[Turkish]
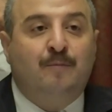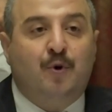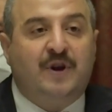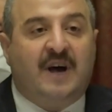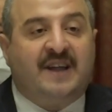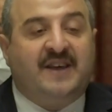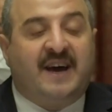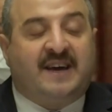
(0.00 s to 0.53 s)

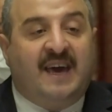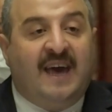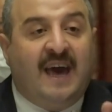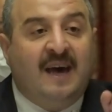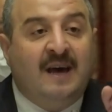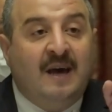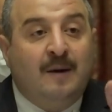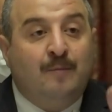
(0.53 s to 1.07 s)

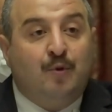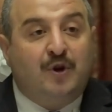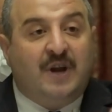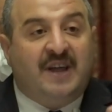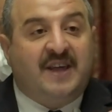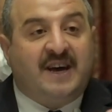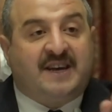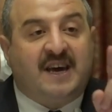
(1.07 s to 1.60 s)
buradaki
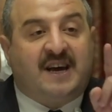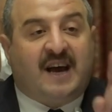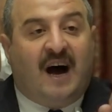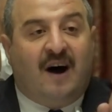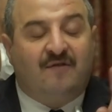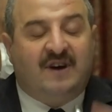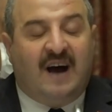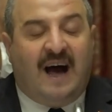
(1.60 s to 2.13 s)
buradaki
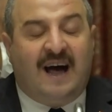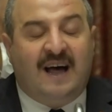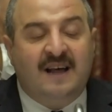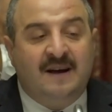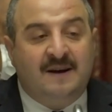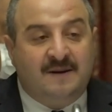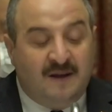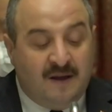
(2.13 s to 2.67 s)
kavga
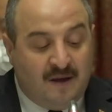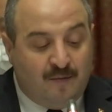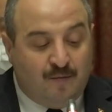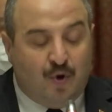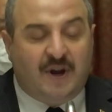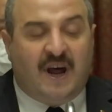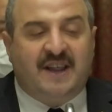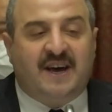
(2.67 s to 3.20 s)

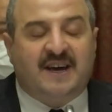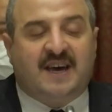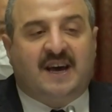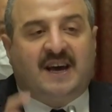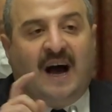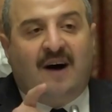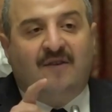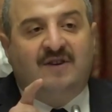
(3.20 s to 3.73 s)
buradaki
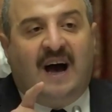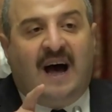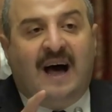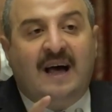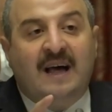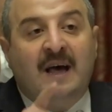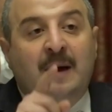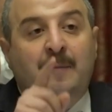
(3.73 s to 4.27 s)

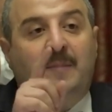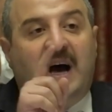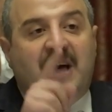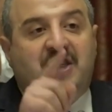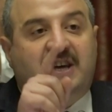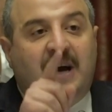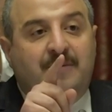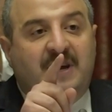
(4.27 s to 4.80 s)
kavga
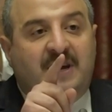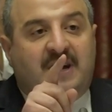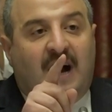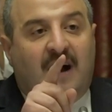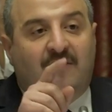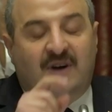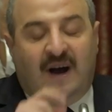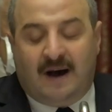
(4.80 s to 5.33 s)
başka bir
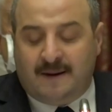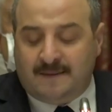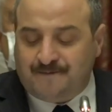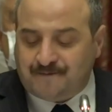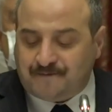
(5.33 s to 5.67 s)
kavga.